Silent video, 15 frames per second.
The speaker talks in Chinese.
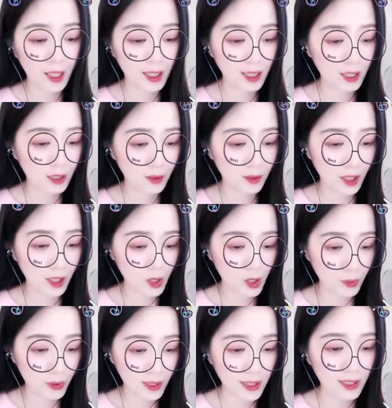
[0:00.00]
身后
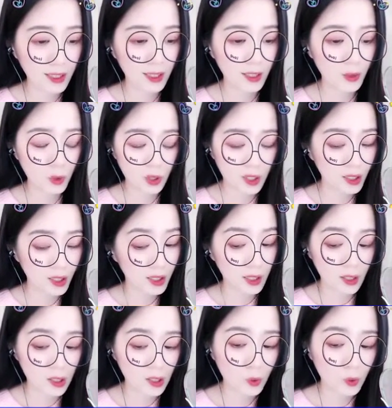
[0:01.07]
议论的声音
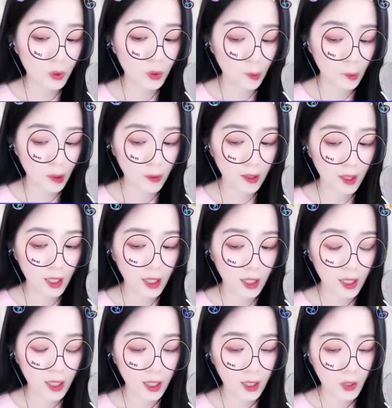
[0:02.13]
声声高涨，
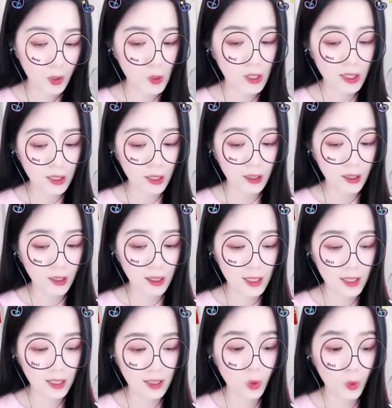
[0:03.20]
话锋
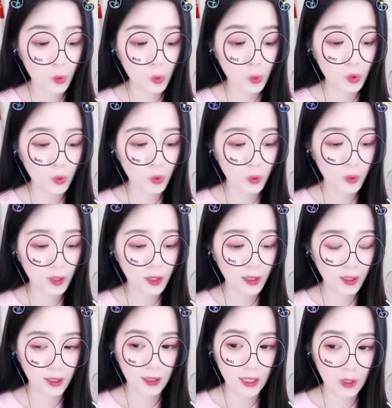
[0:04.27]
转向歌妃。
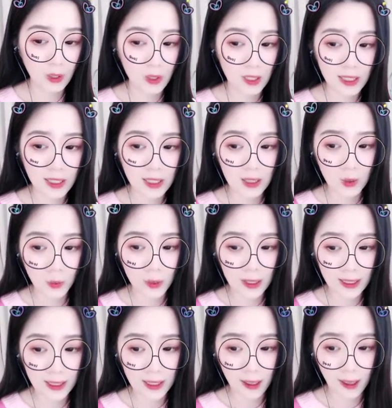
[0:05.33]
芷衡
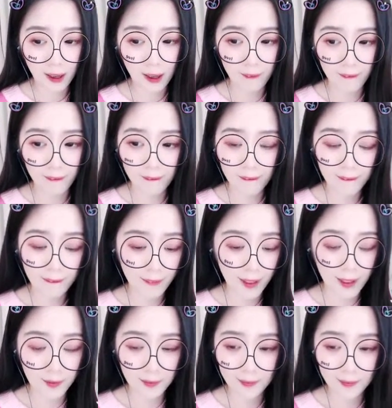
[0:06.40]
随即听见母亲
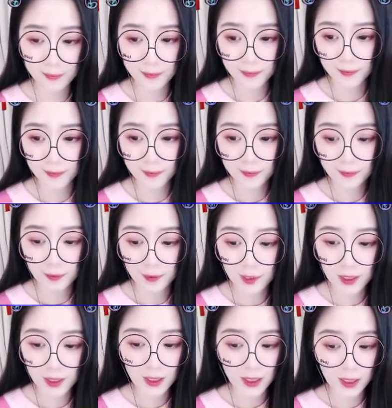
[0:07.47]
尖厉的一声：
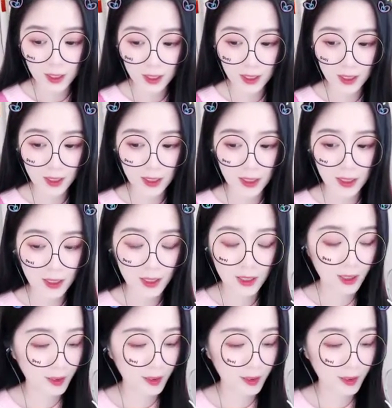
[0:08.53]
站住！